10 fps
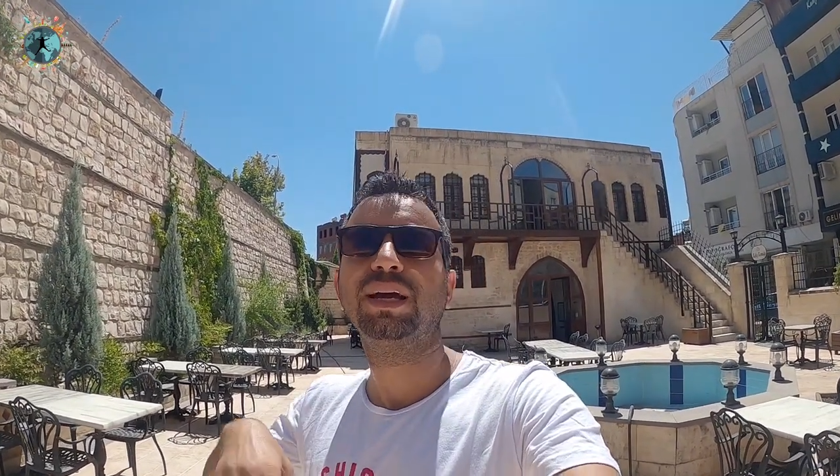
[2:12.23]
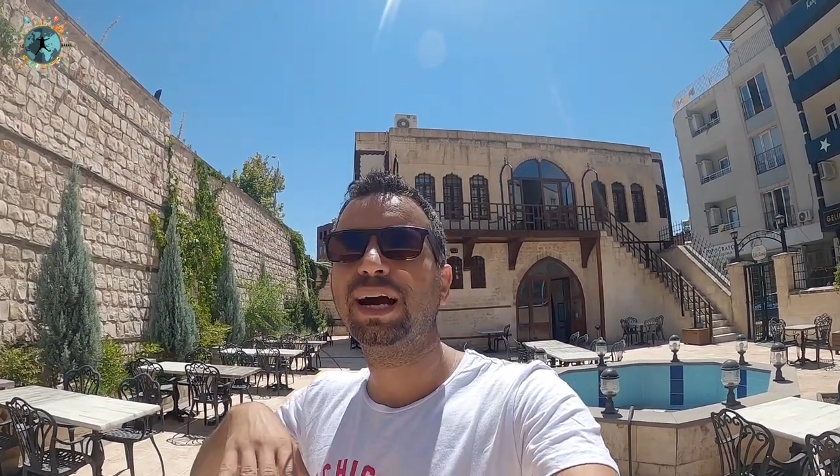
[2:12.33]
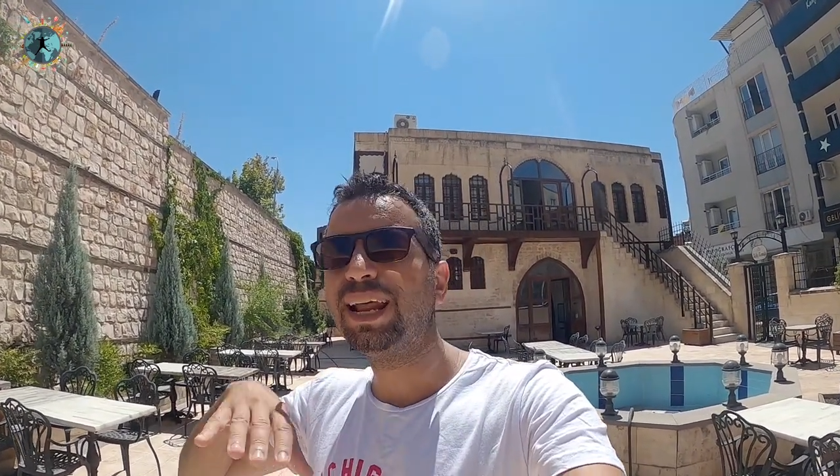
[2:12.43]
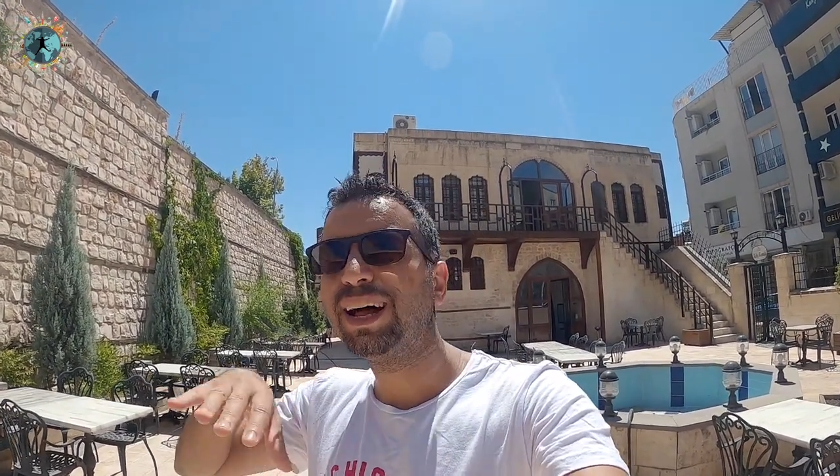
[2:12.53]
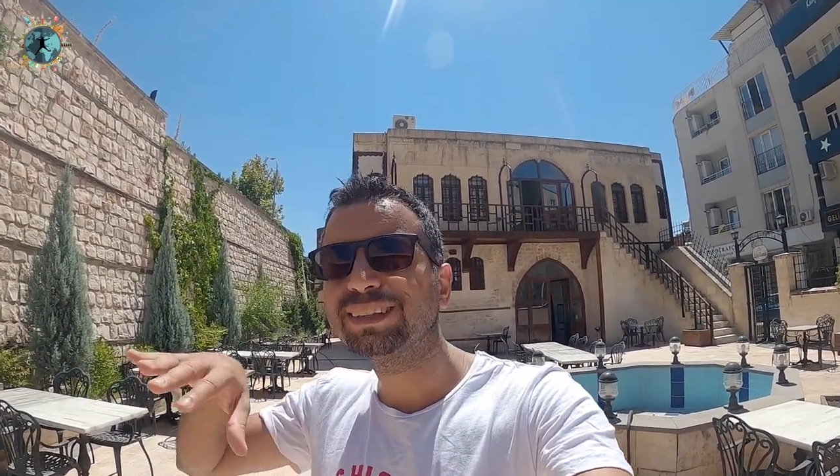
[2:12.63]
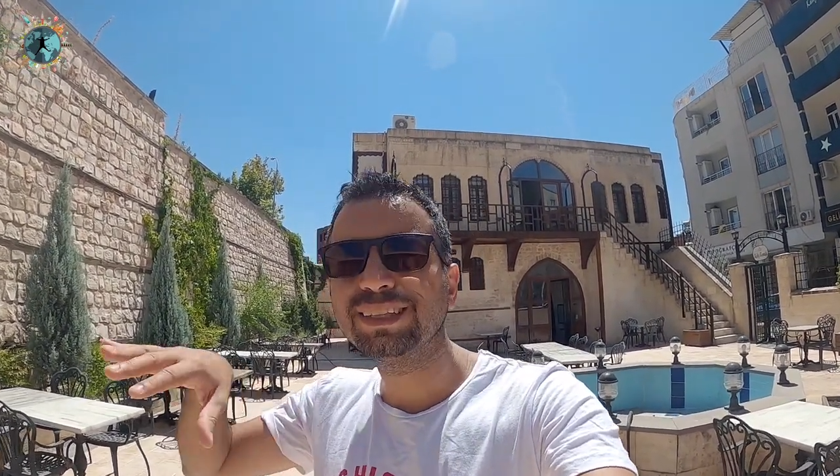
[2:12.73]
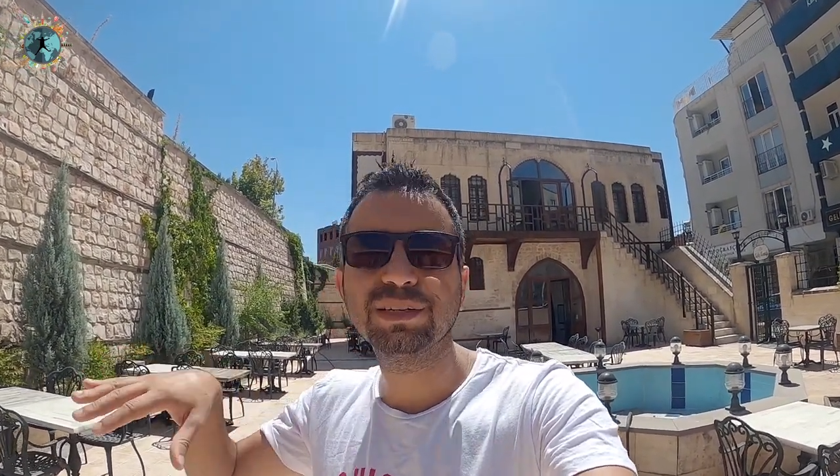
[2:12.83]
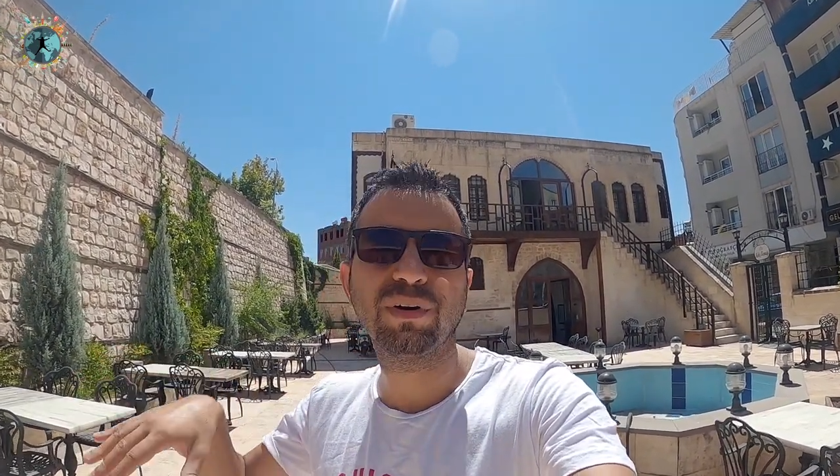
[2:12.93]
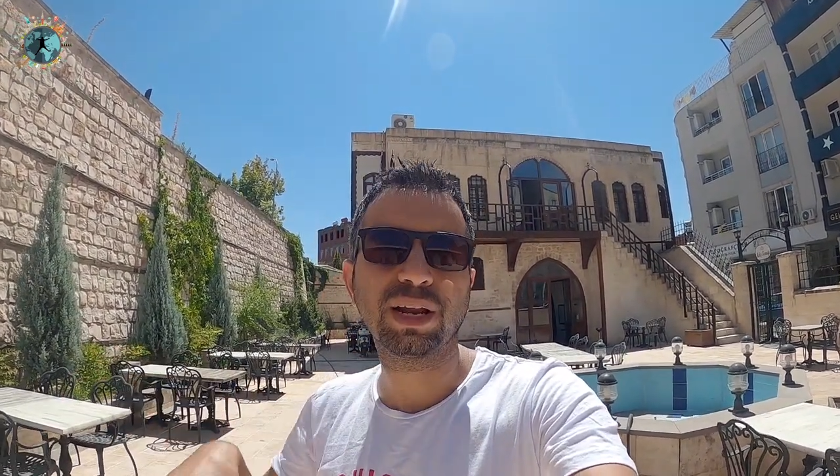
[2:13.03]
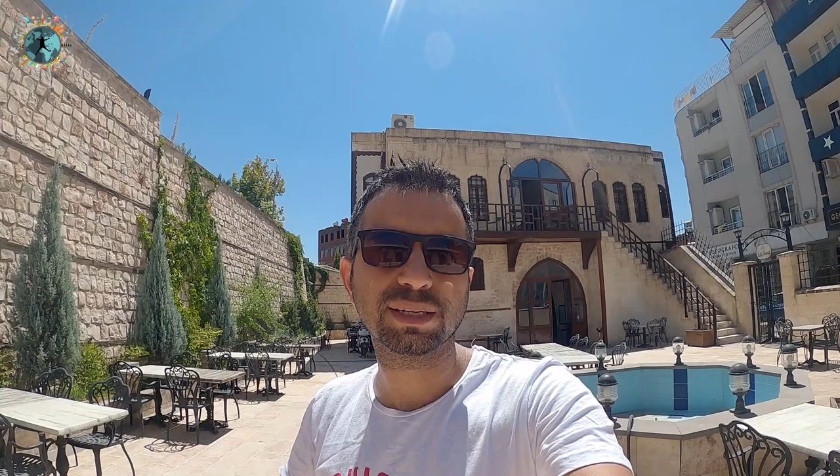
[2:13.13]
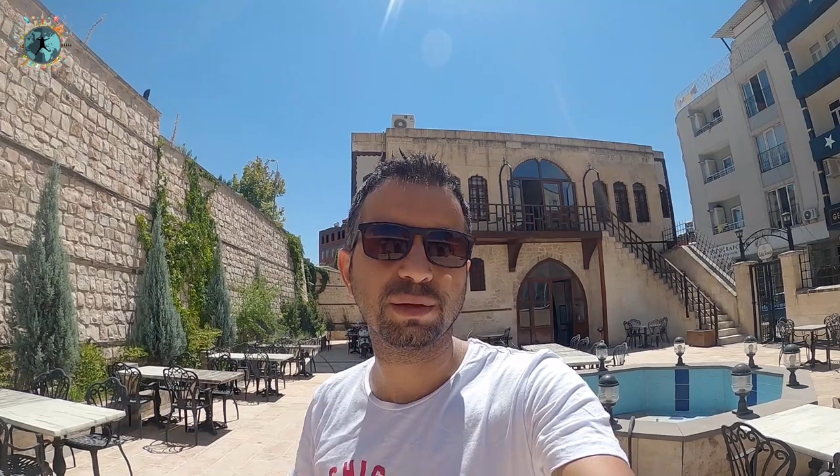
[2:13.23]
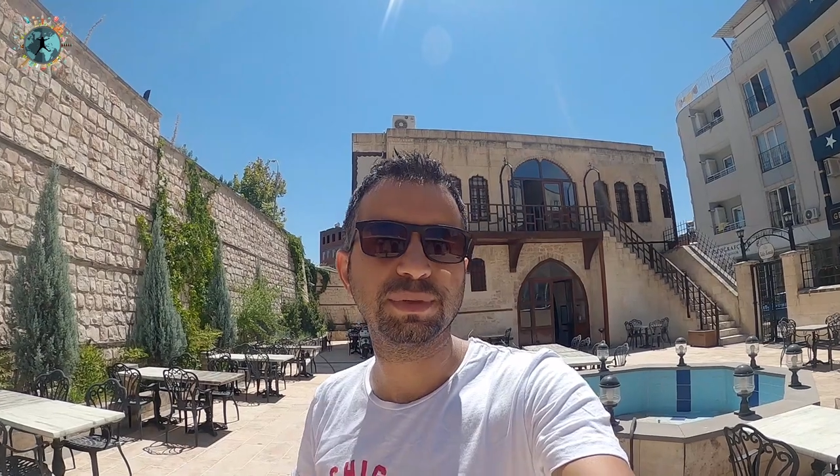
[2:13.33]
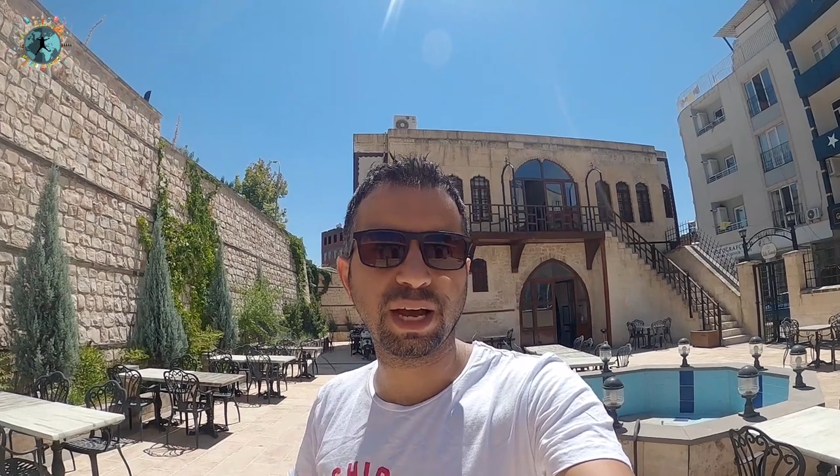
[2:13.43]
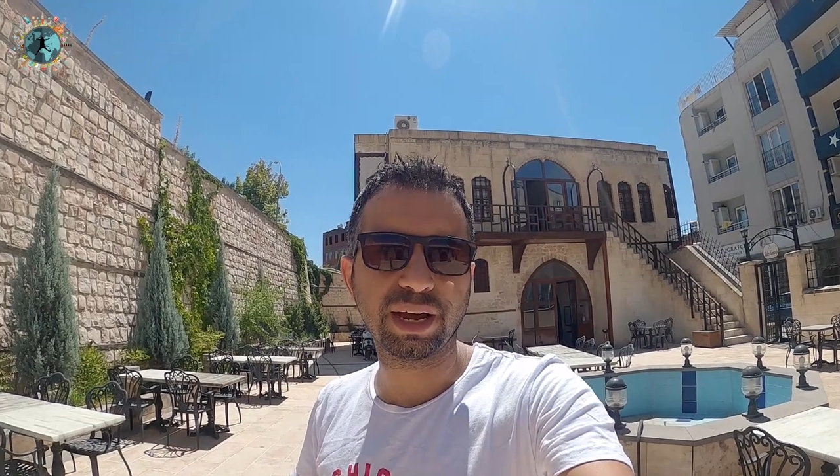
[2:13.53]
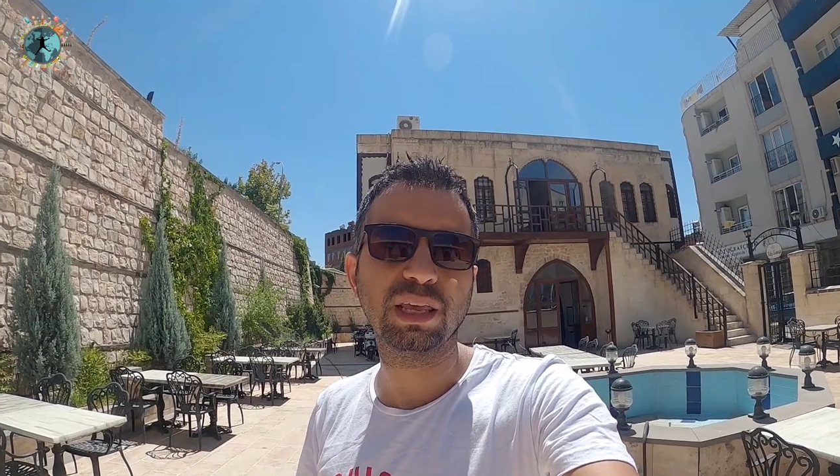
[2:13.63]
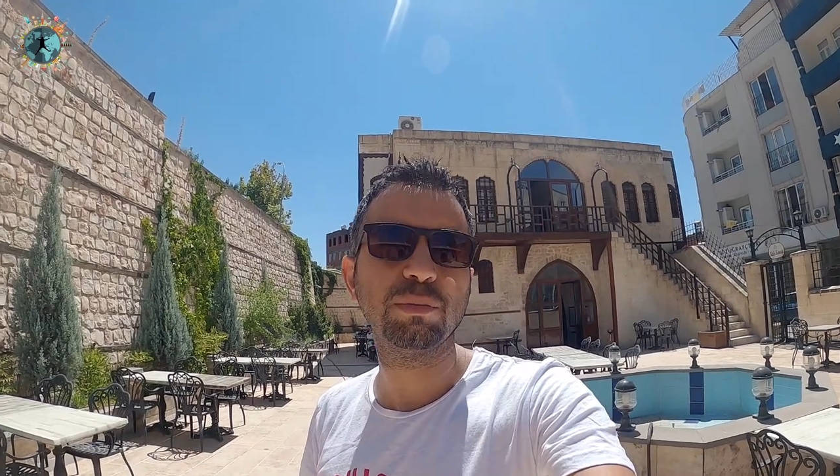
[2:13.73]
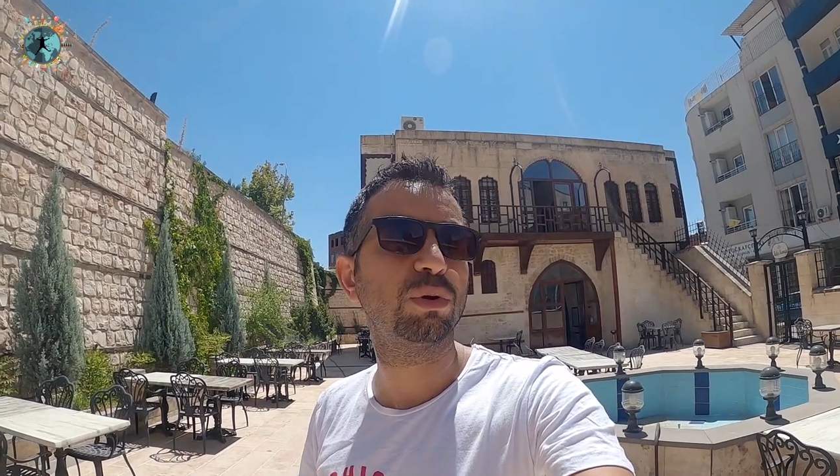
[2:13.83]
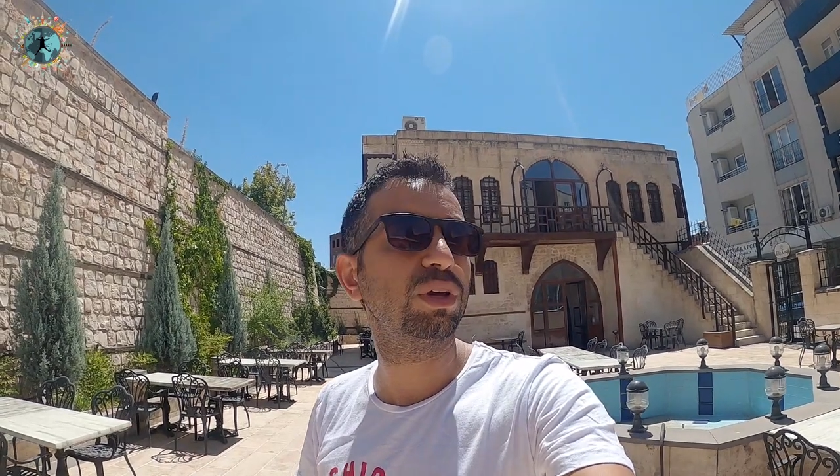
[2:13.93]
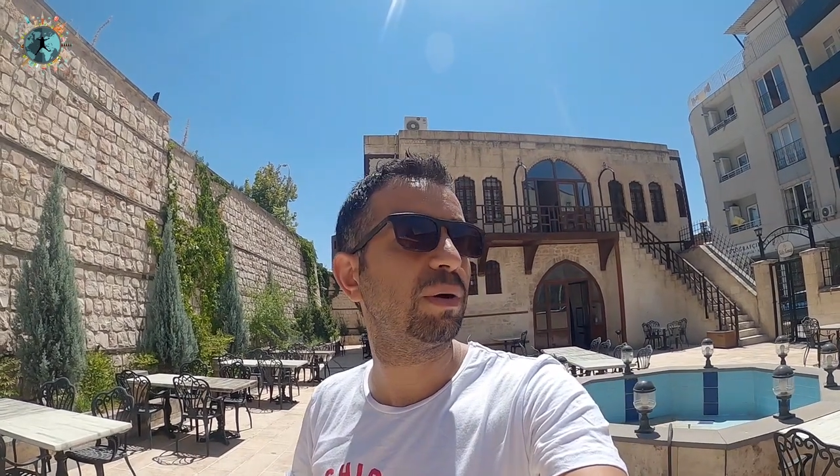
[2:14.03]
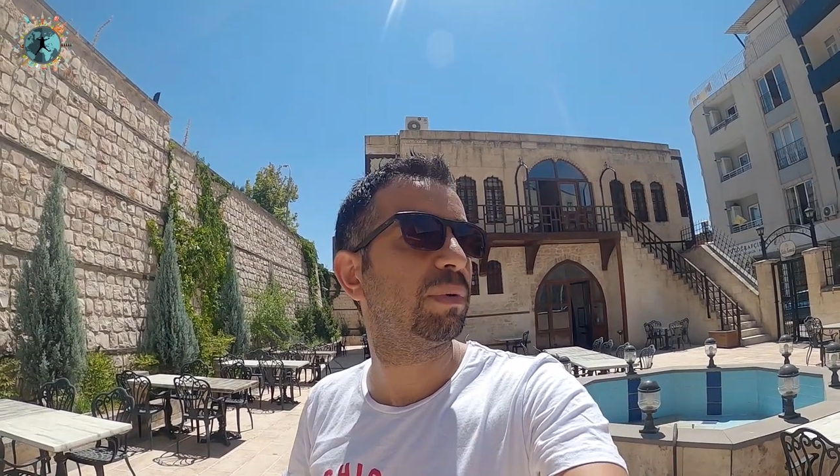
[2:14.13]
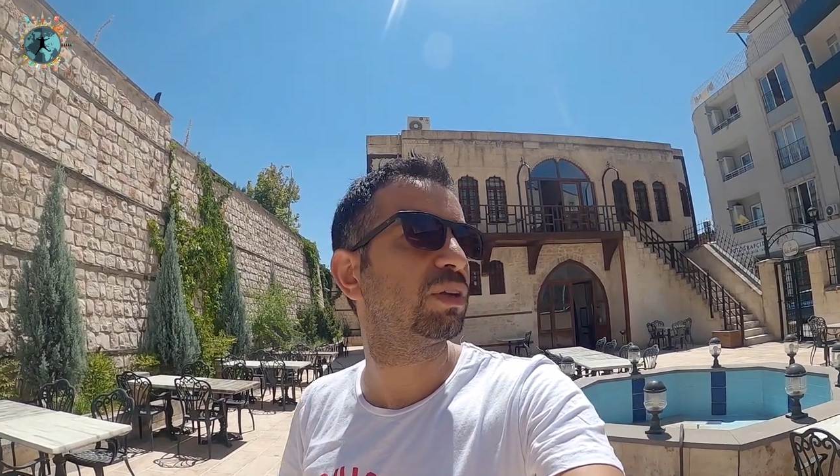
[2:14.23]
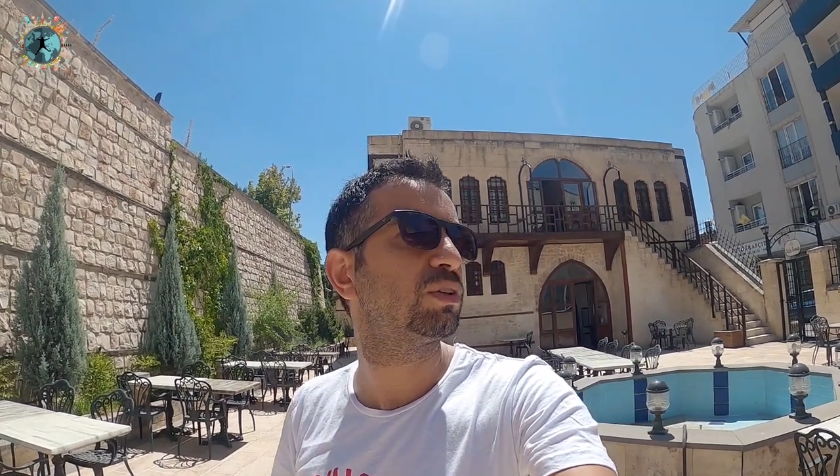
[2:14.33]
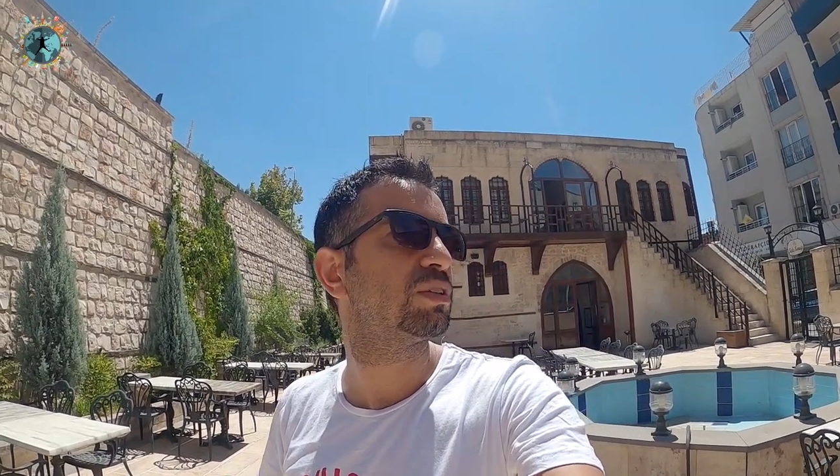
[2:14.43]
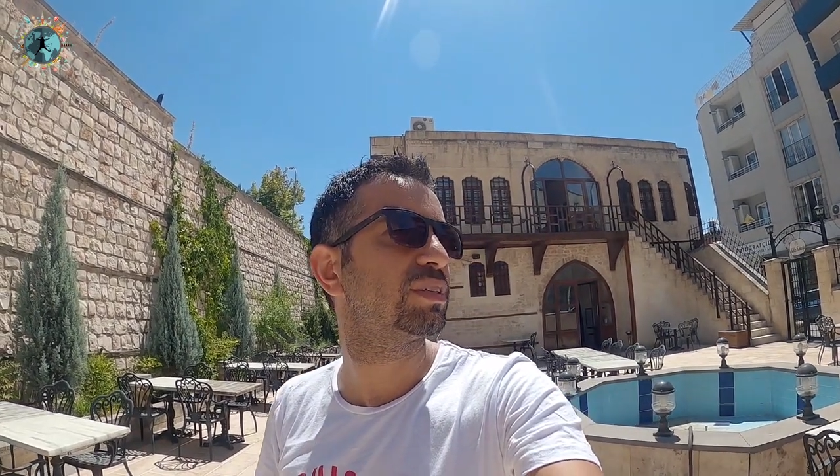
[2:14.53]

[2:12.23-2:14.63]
Kale altı civarı aslında bir tarihi bölge ama